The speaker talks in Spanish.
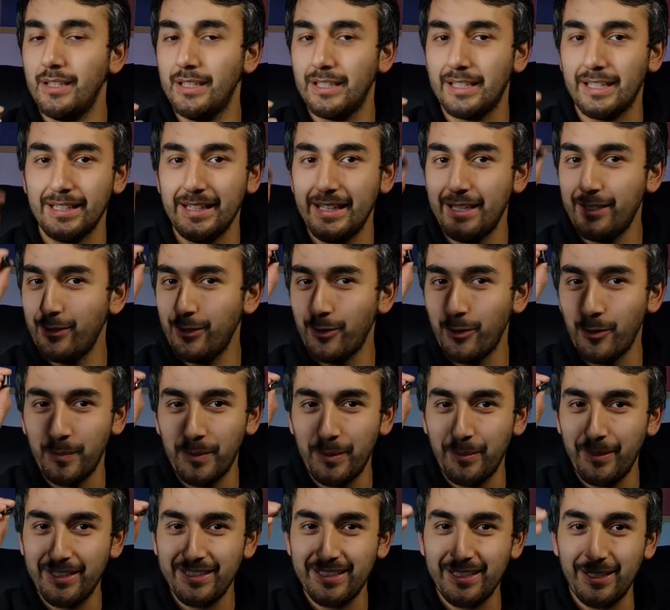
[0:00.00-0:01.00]
en realidad no lo compré
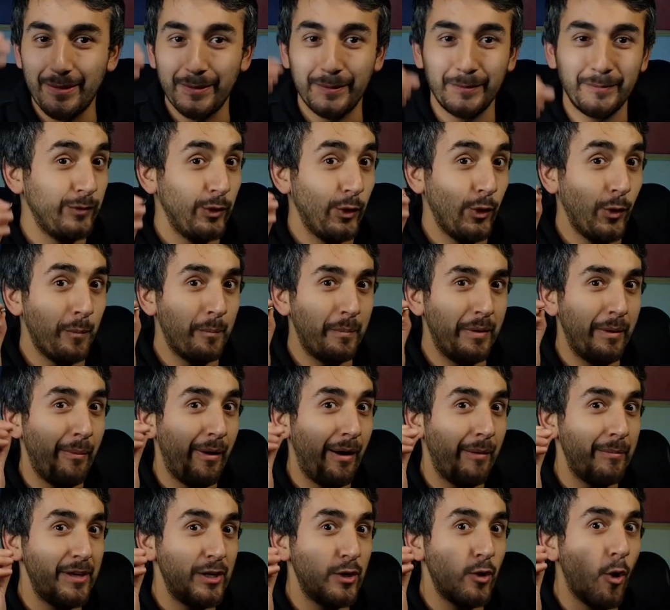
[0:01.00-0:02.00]
para el celular, lo compré para
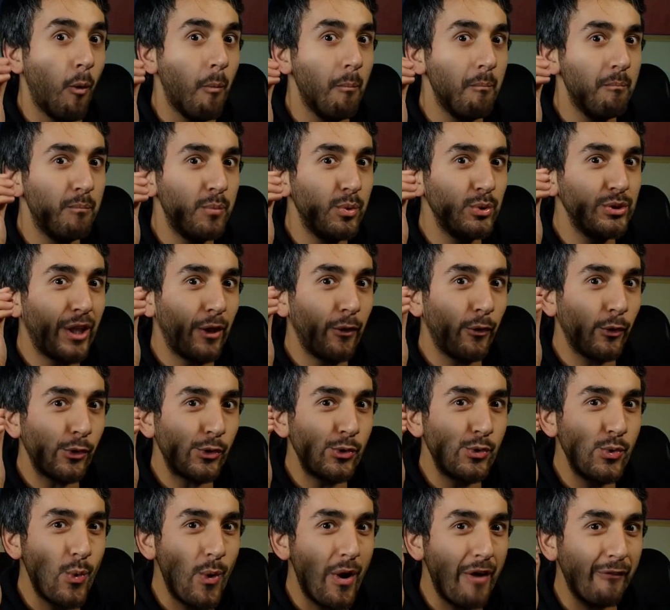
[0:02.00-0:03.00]
mi computador
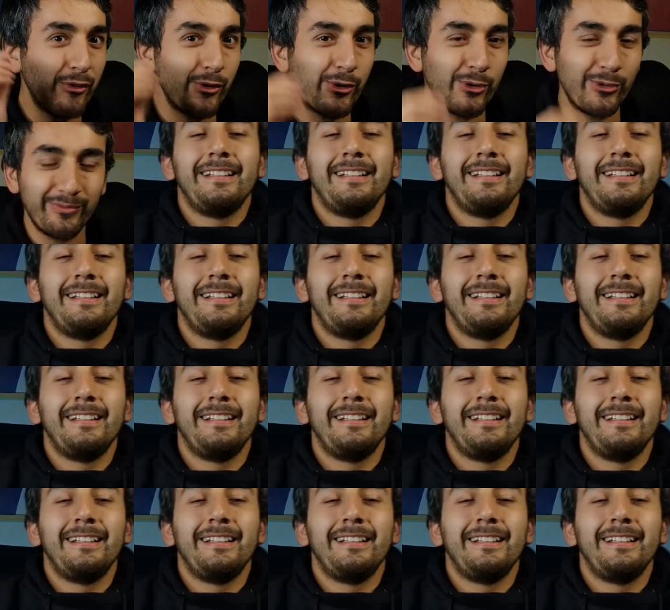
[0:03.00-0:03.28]
nuevo.